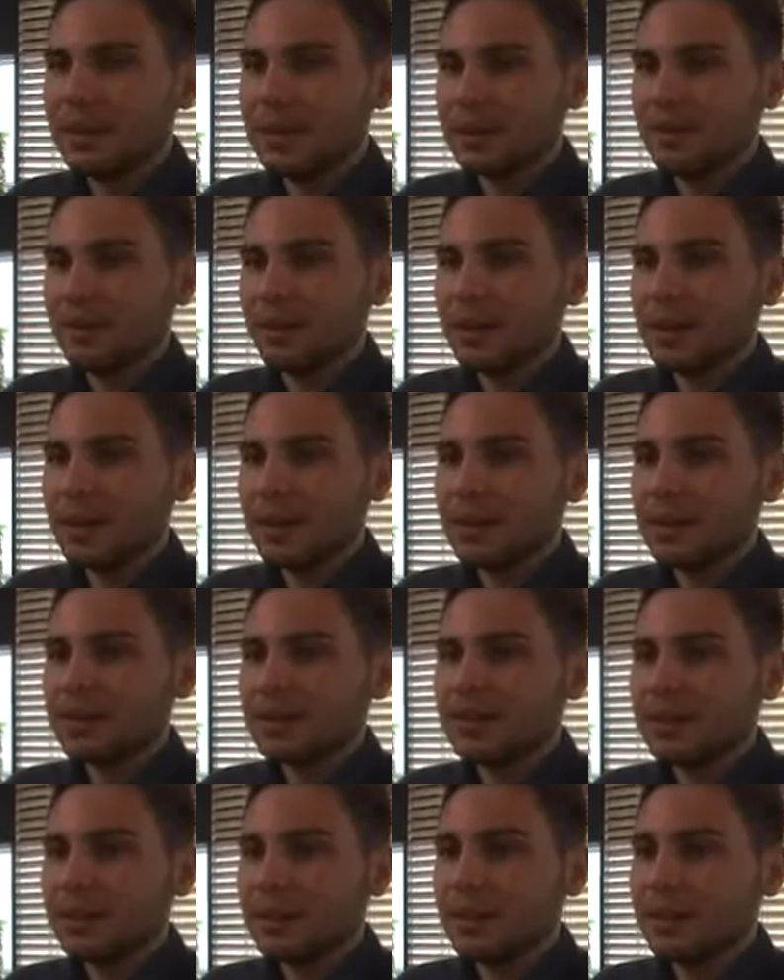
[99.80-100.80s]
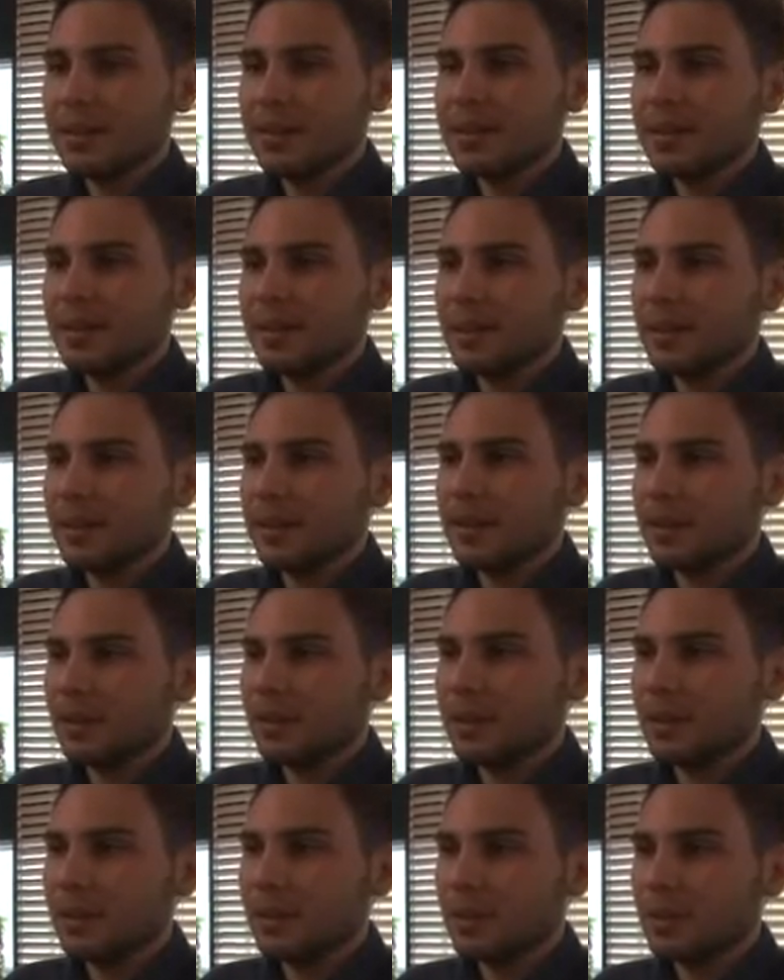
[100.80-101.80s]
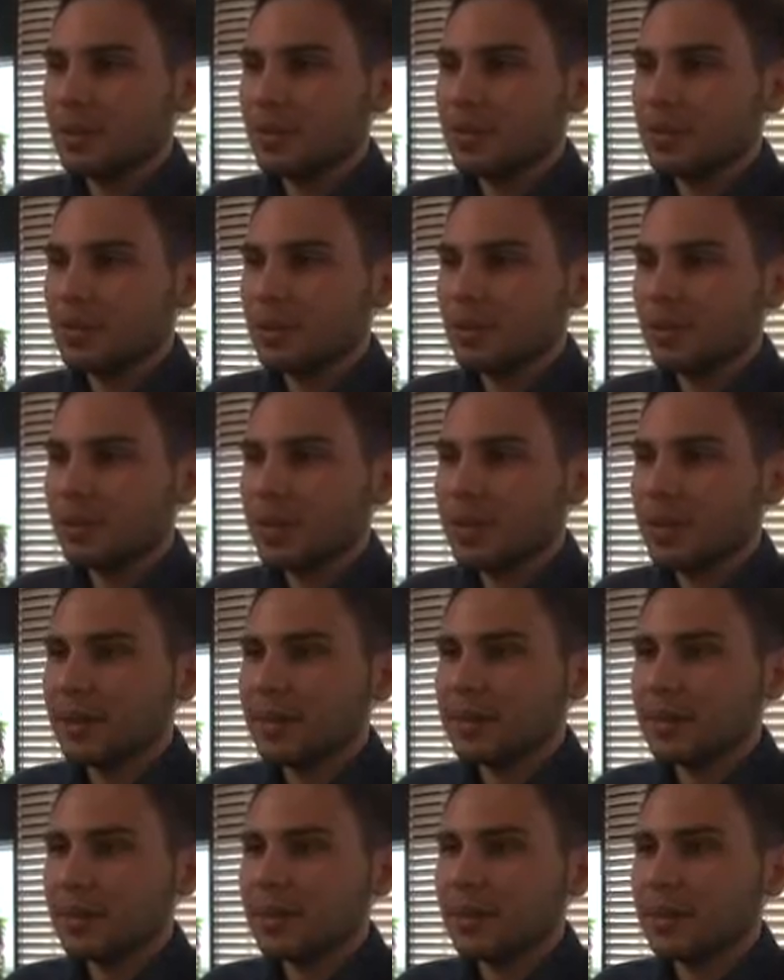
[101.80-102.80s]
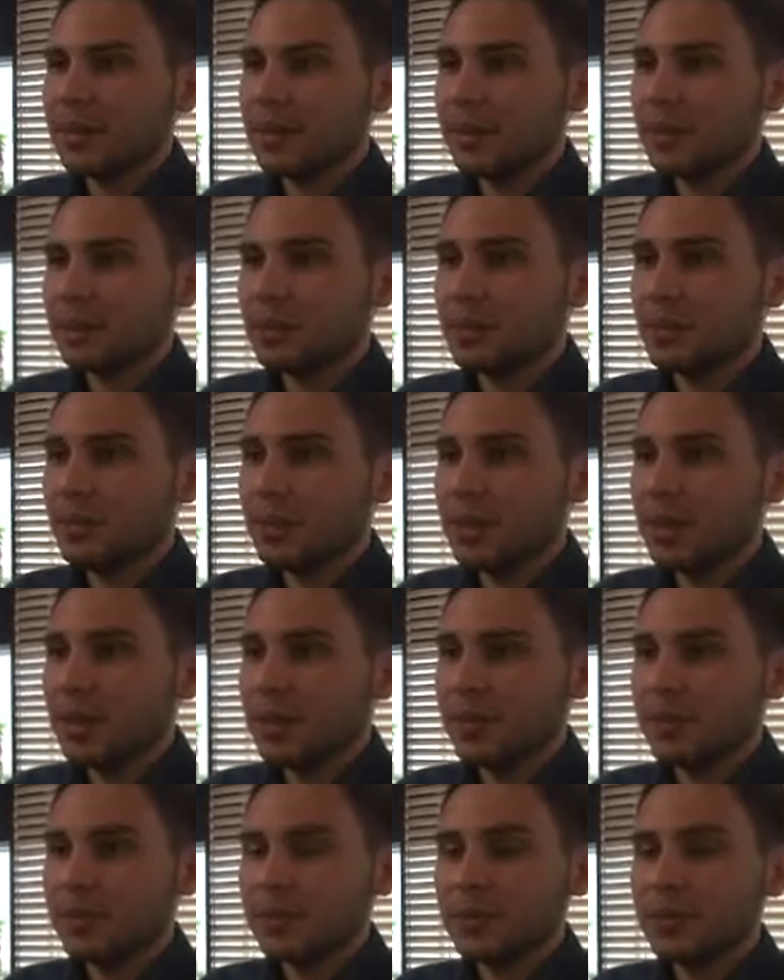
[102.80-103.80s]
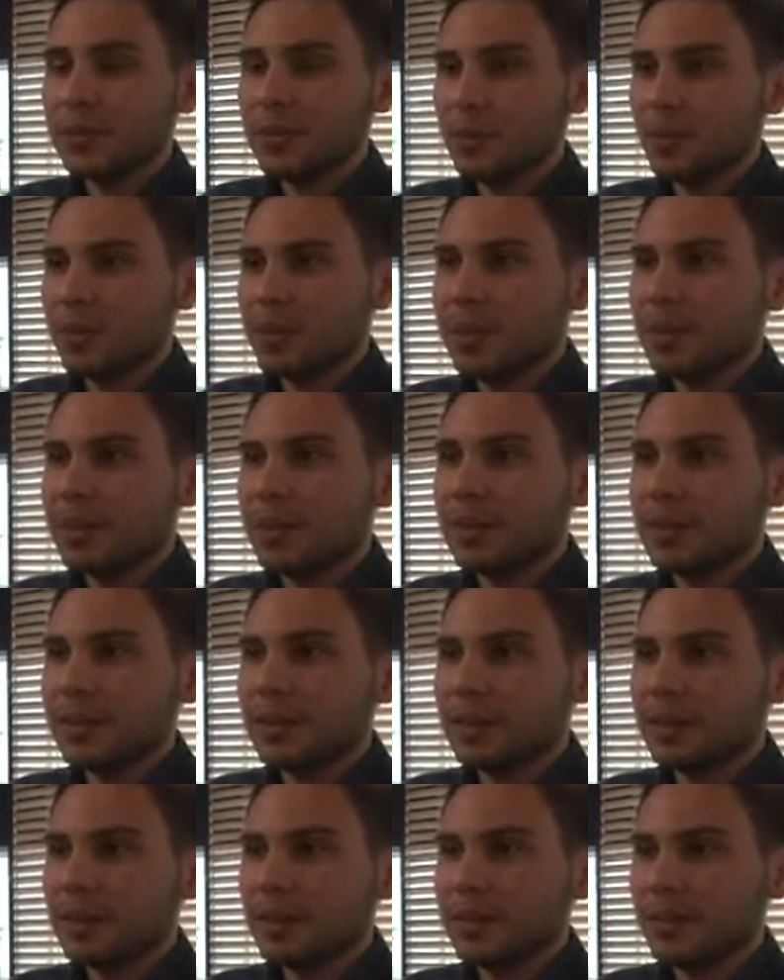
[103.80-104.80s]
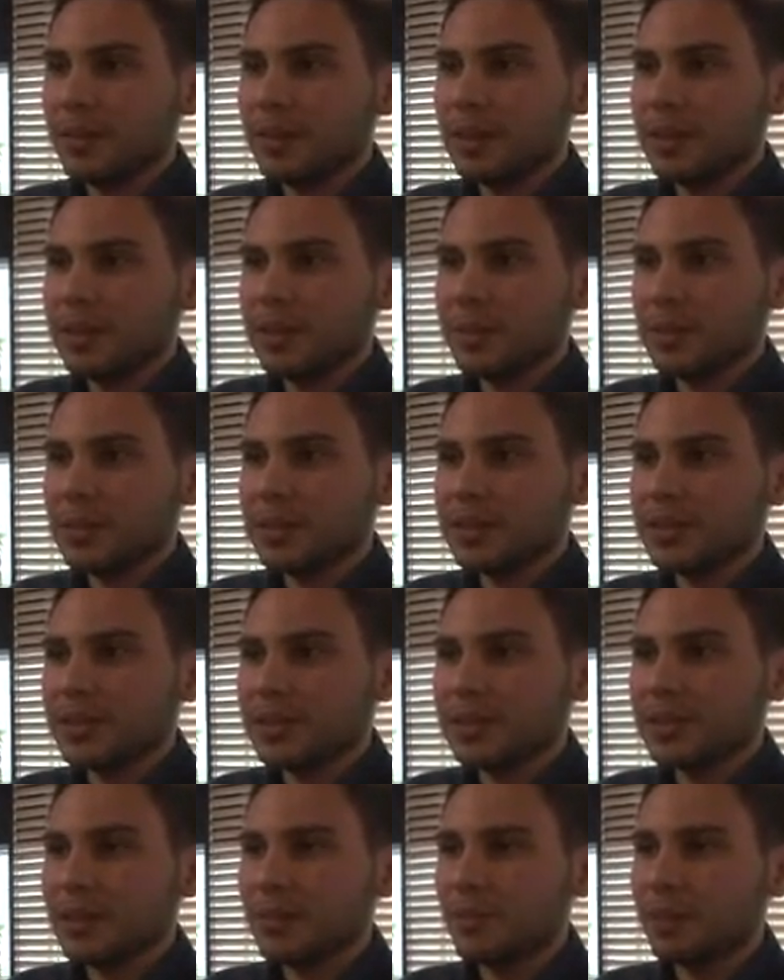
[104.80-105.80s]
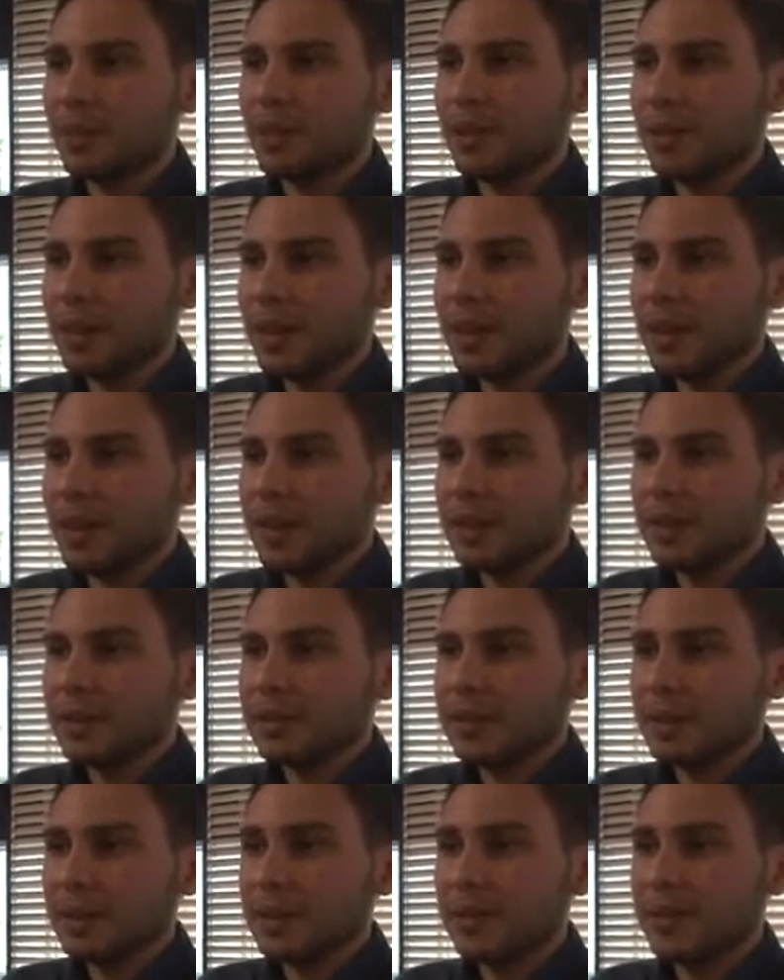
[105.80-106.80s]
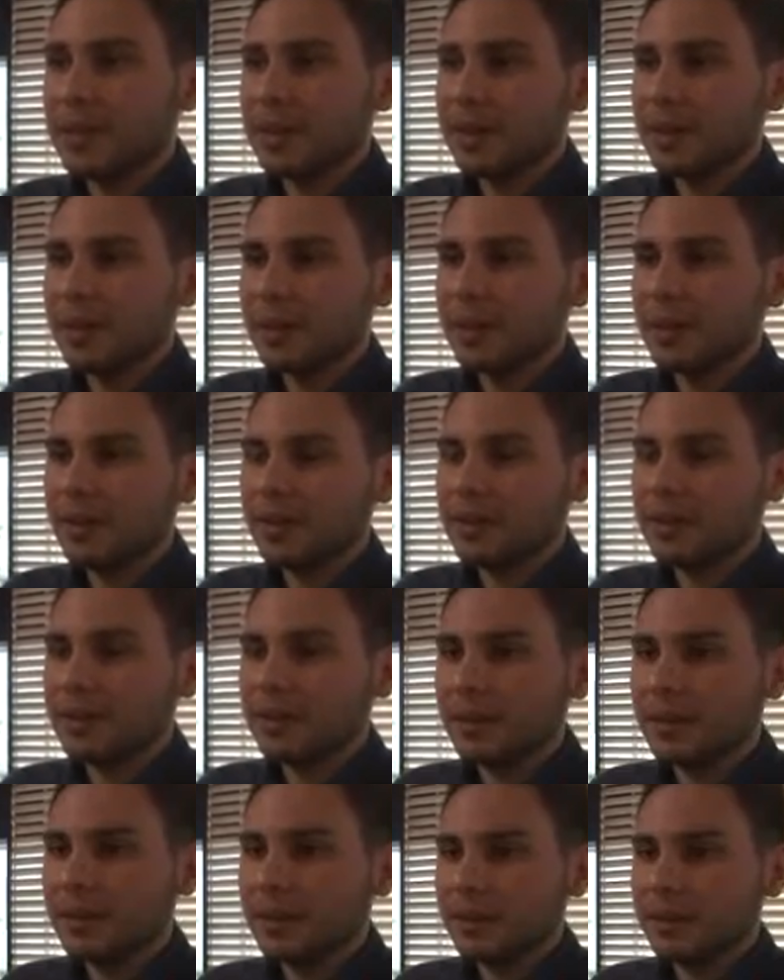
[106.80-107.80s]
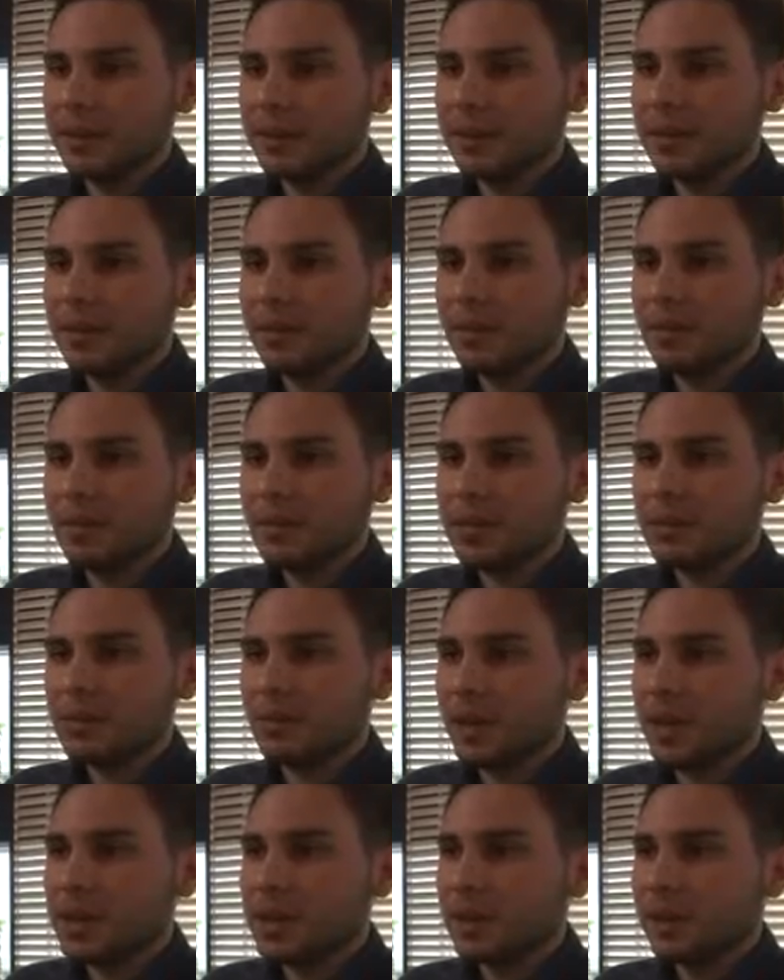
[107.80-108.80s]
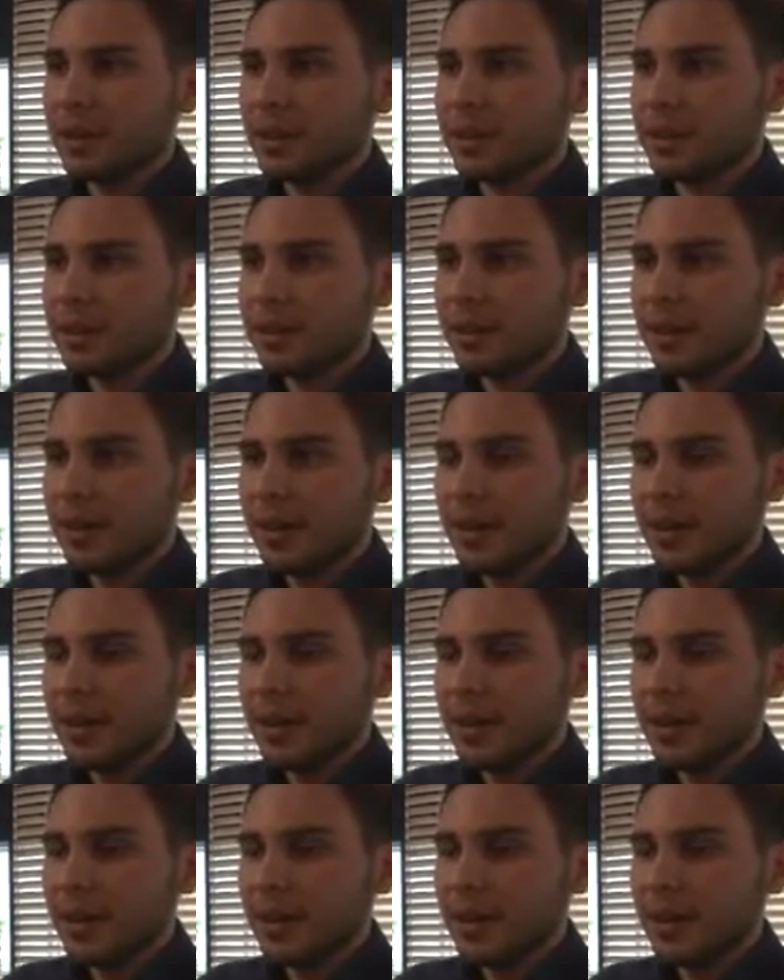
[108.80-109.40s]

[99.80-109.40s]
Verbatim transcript: ilk olarak aslında Denizli'li bir e, oyun stüdyosu olarak e, Türkiye'de çok bilinen e, bir yapım şirketinden böyle bir teklif geldiğinde e, ilk önce çok heyecanlandık.